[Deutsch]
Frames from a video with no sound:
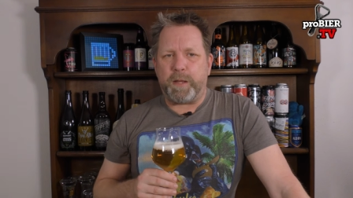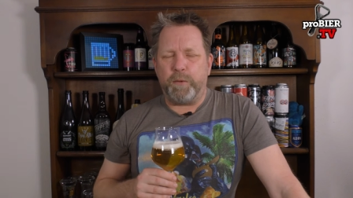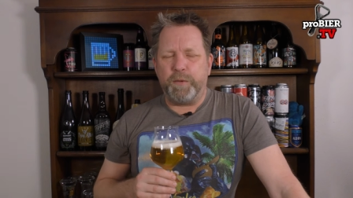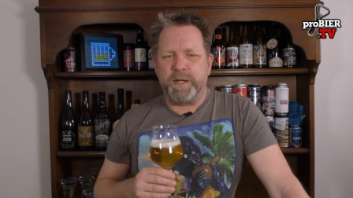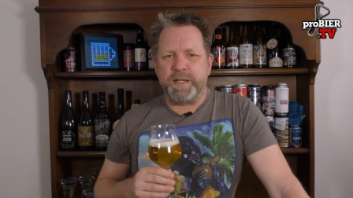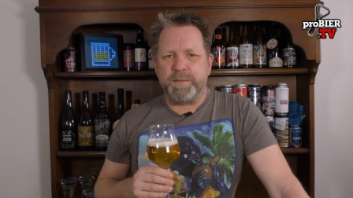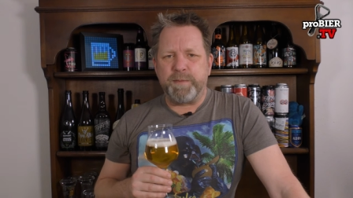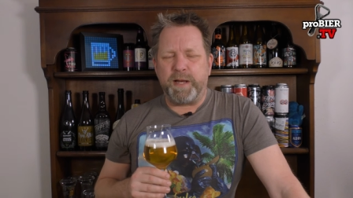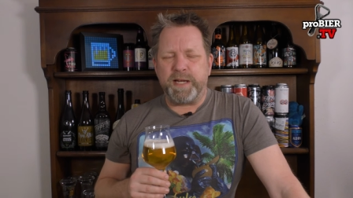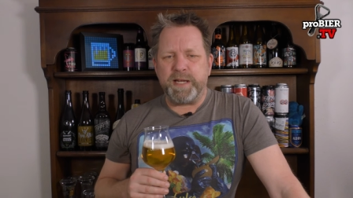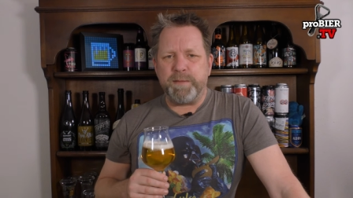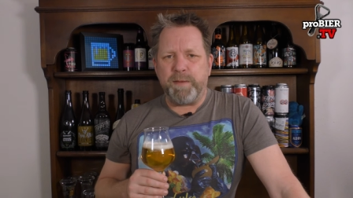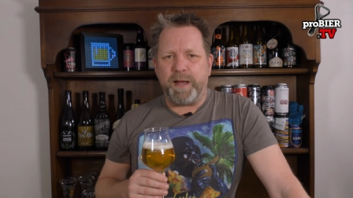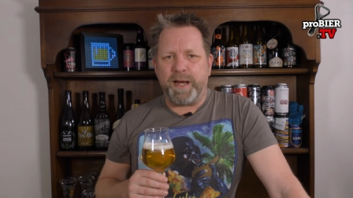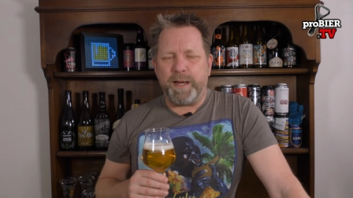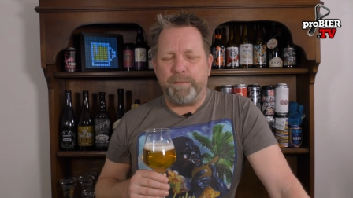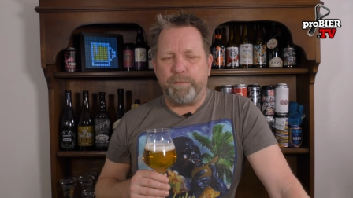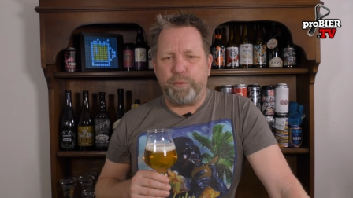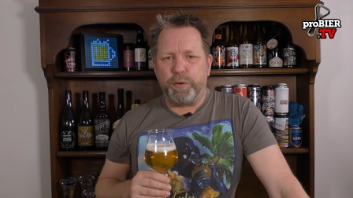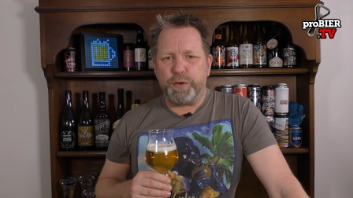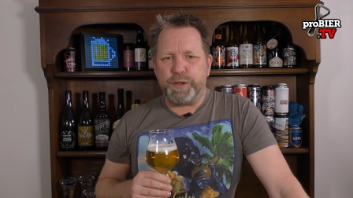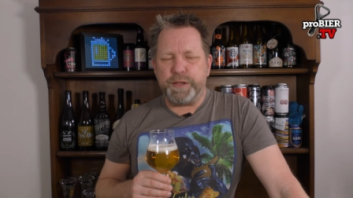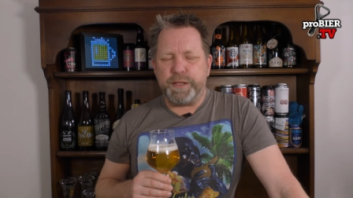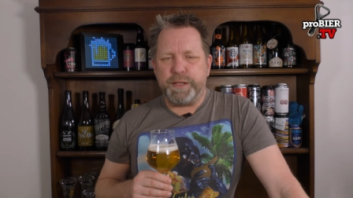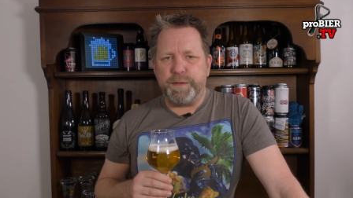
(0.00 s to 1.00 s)
Das meine ich im
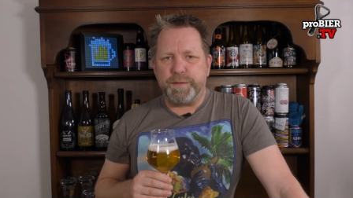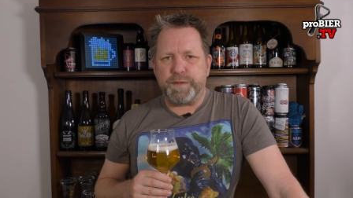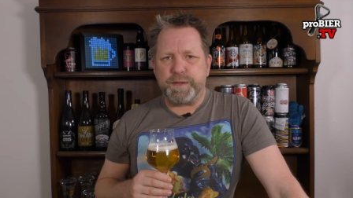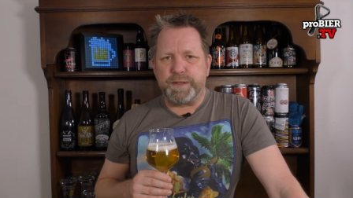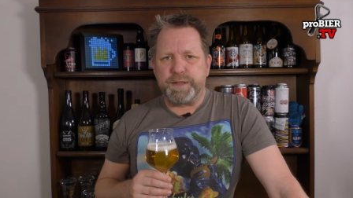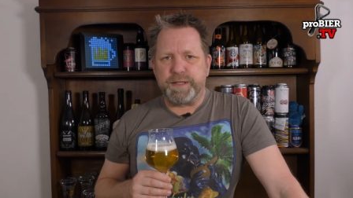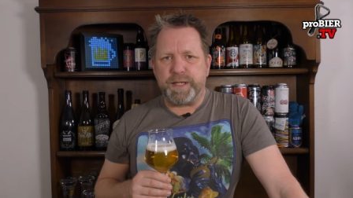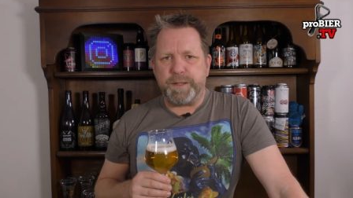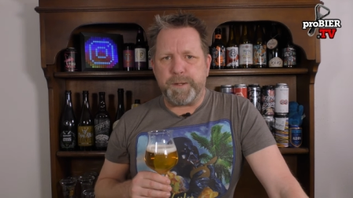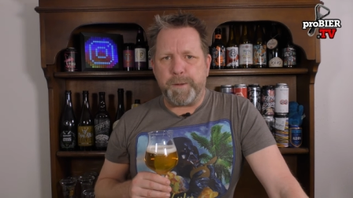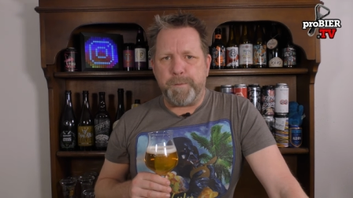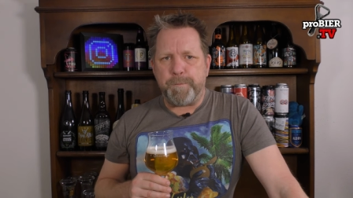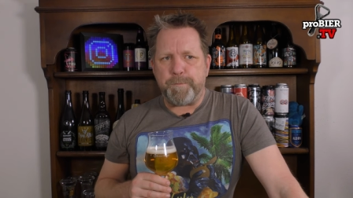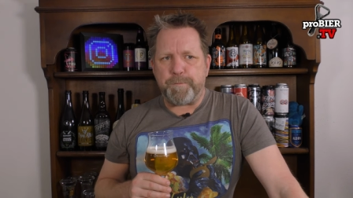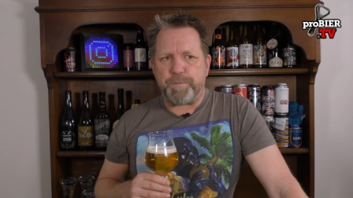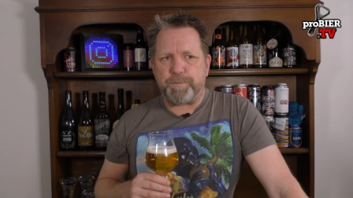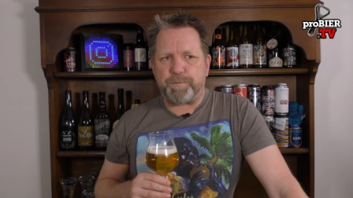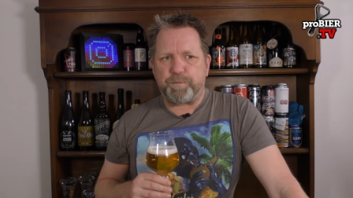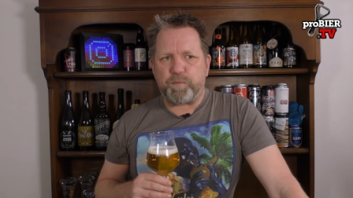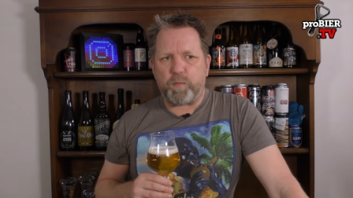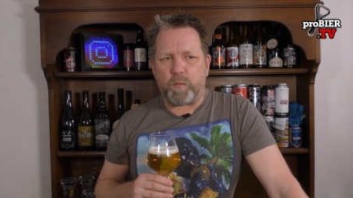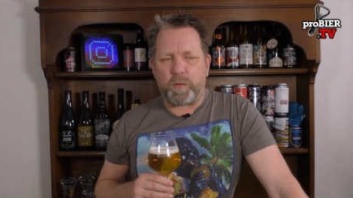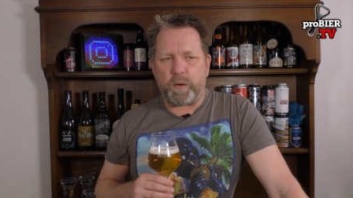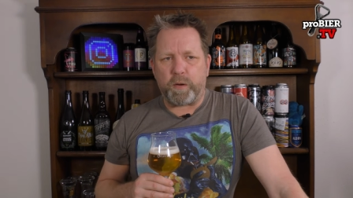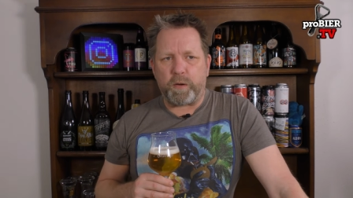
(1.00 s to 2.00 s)
allerpositivsten Sinne.
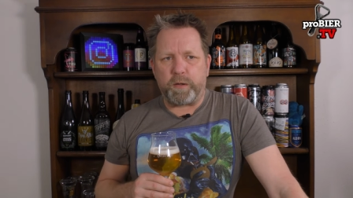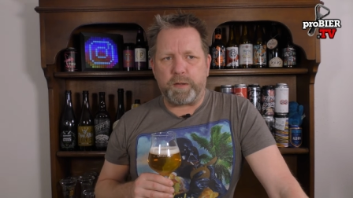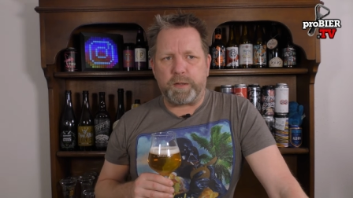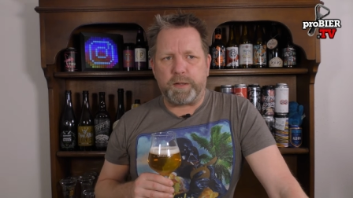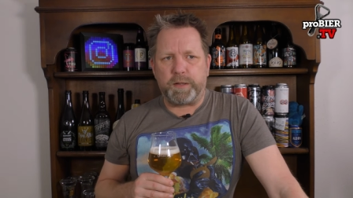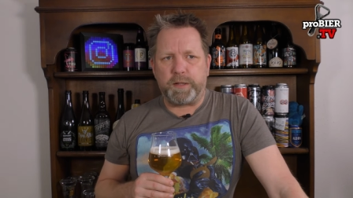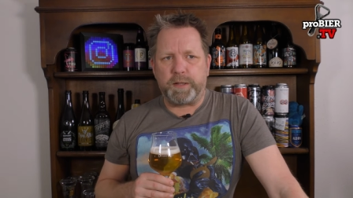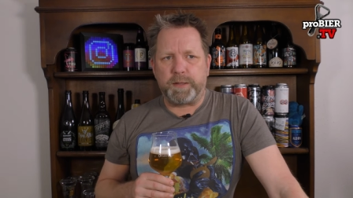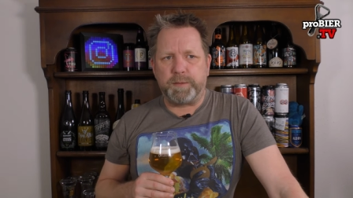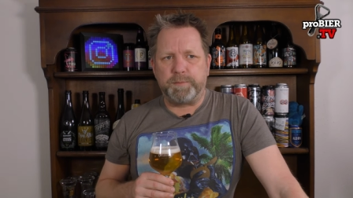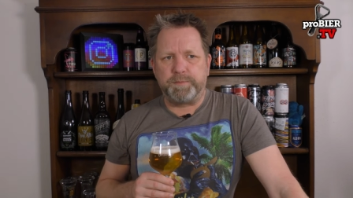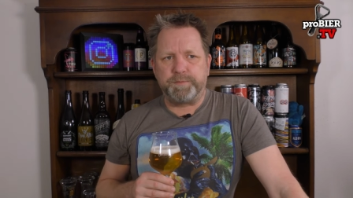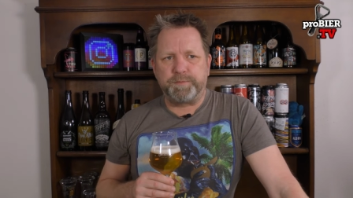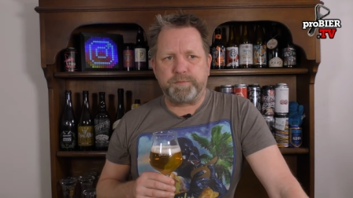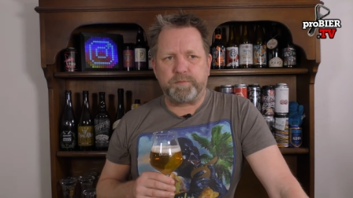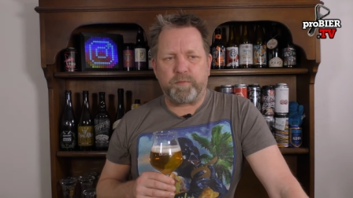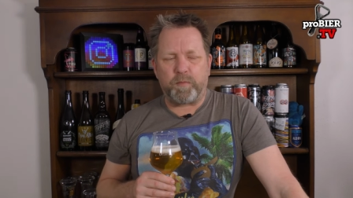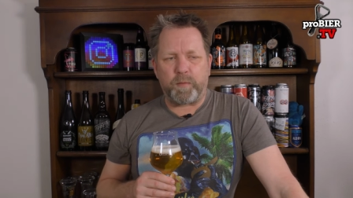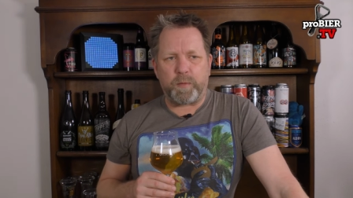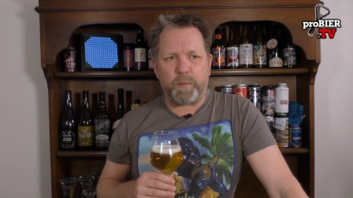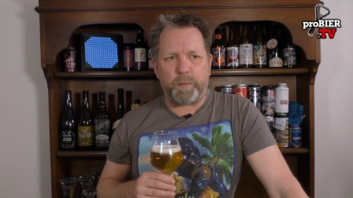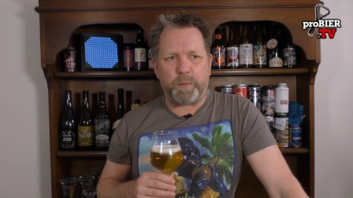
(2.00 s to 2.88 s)
Ähm,